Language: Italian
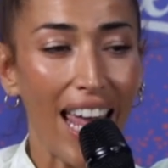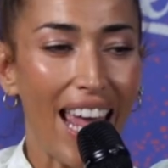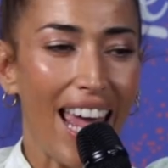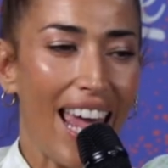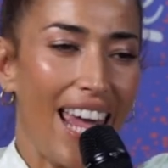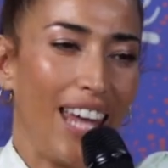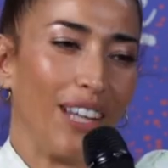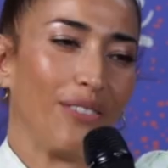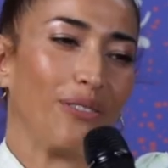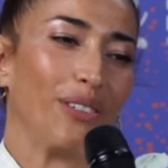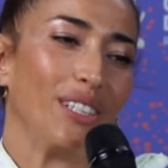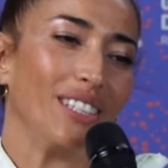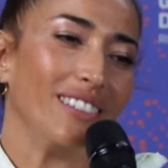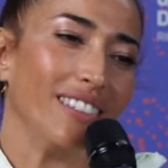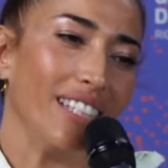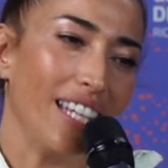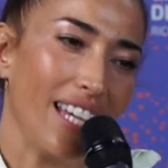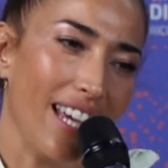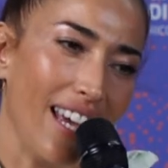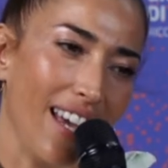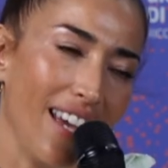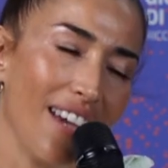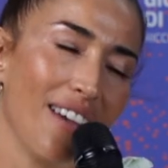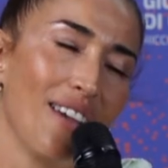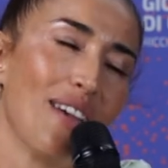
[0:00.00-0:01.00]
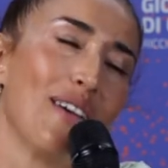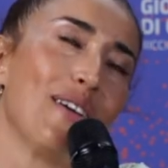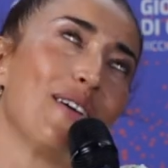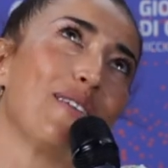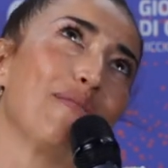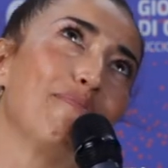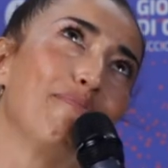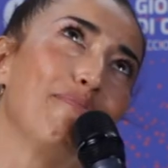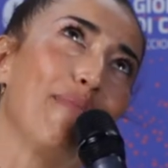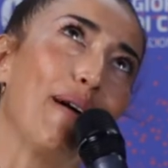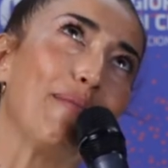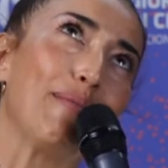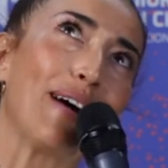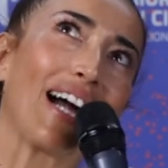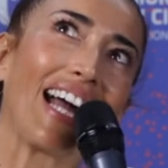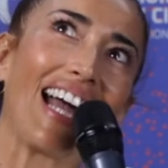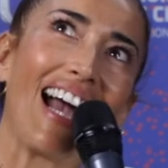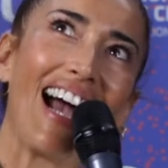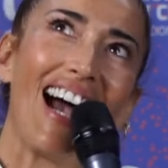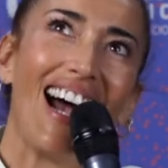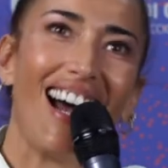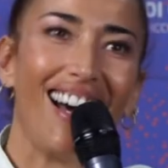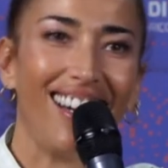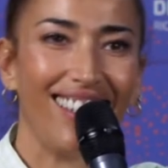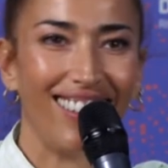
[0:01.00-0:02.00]
E quindi ma
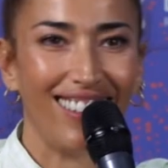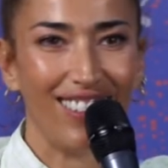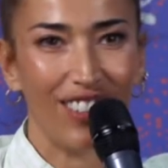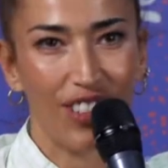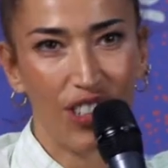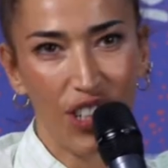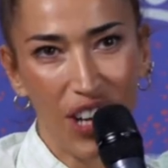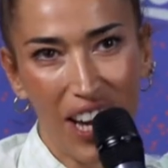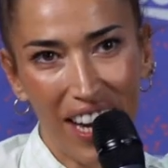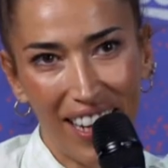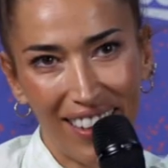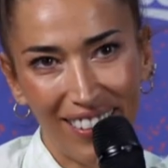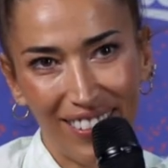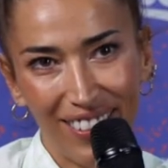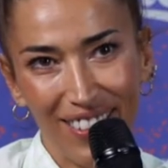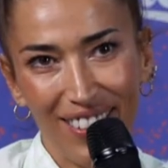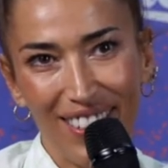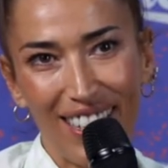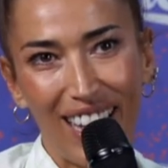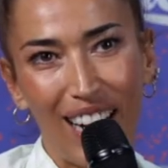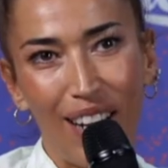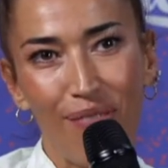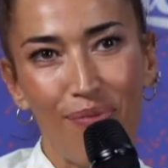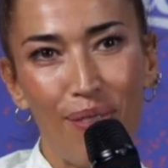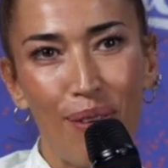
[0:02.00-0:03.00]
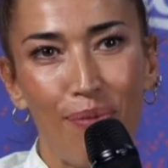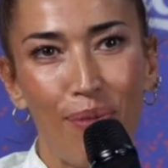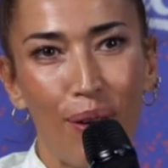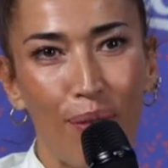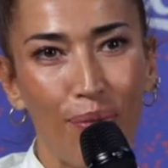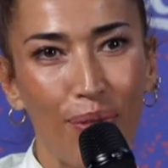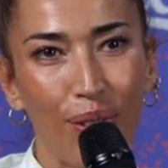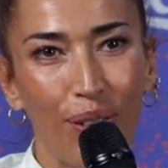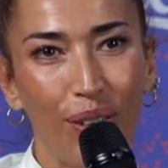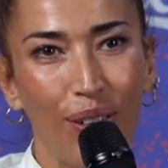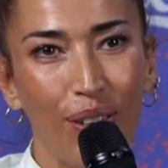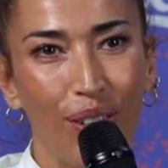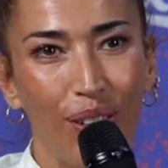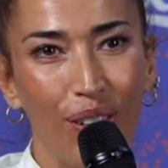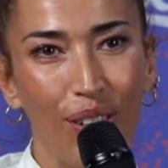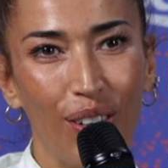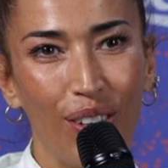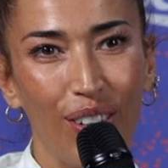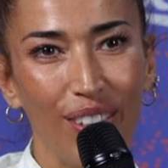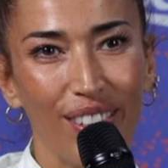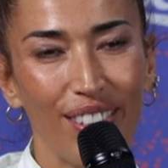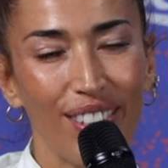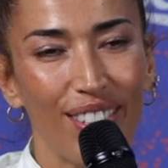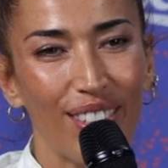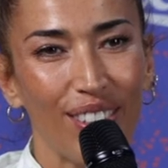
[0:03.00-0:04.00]
magari, certo, sarebbe
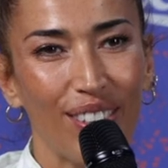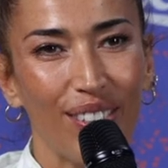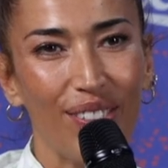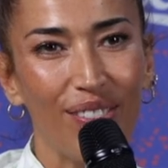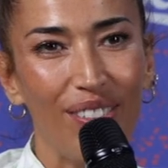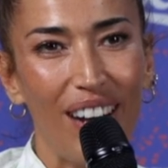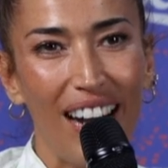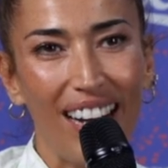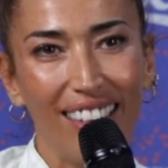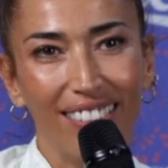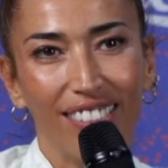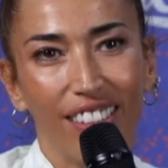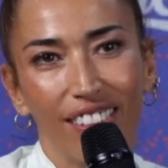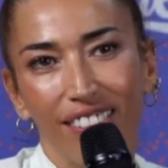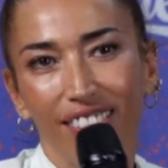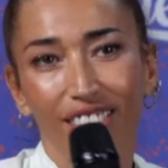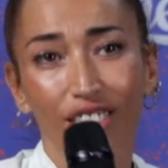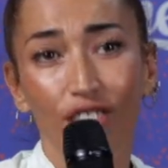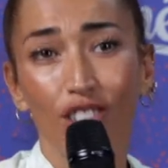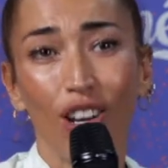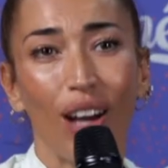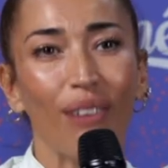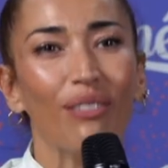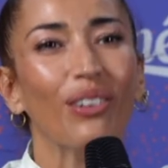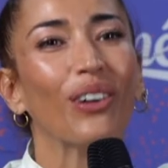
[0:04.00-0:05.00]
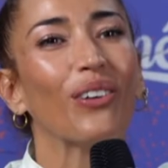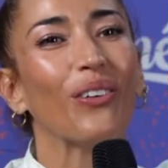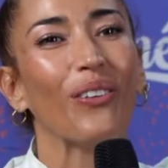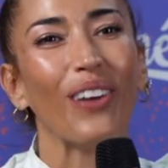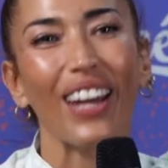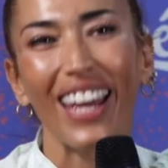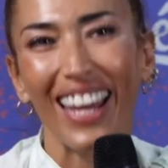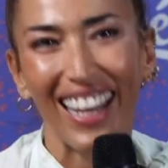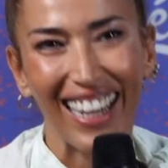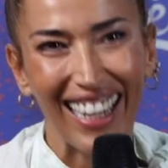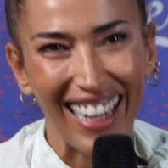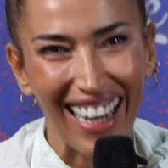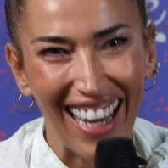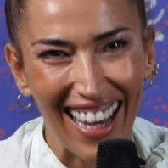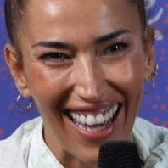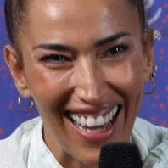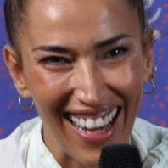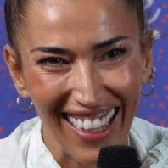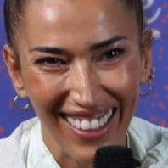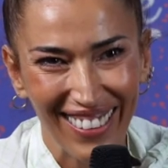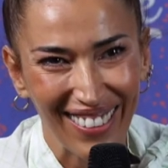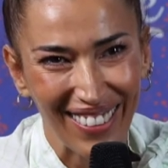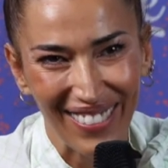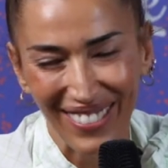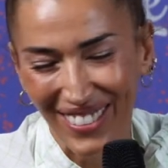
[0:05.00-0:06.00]
proprio, insomma, di, diciamo quella,
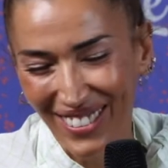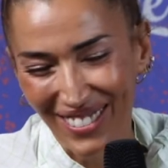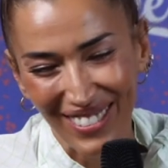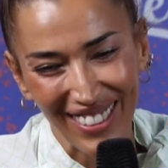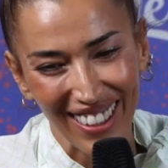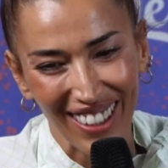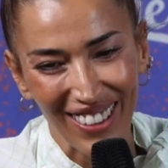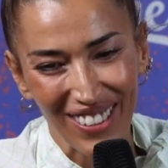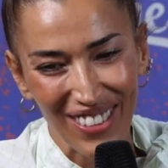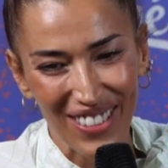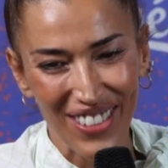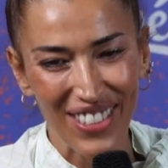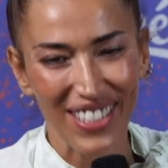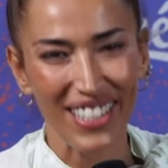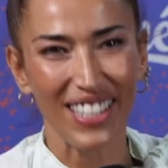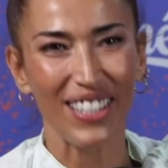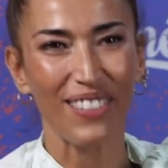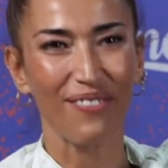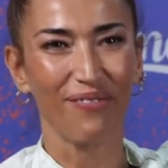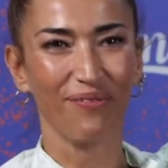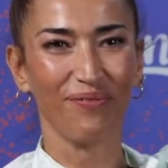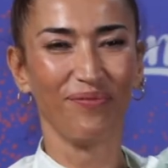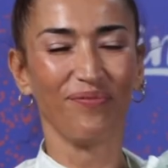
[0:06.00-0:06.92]
ecco, è venuta così.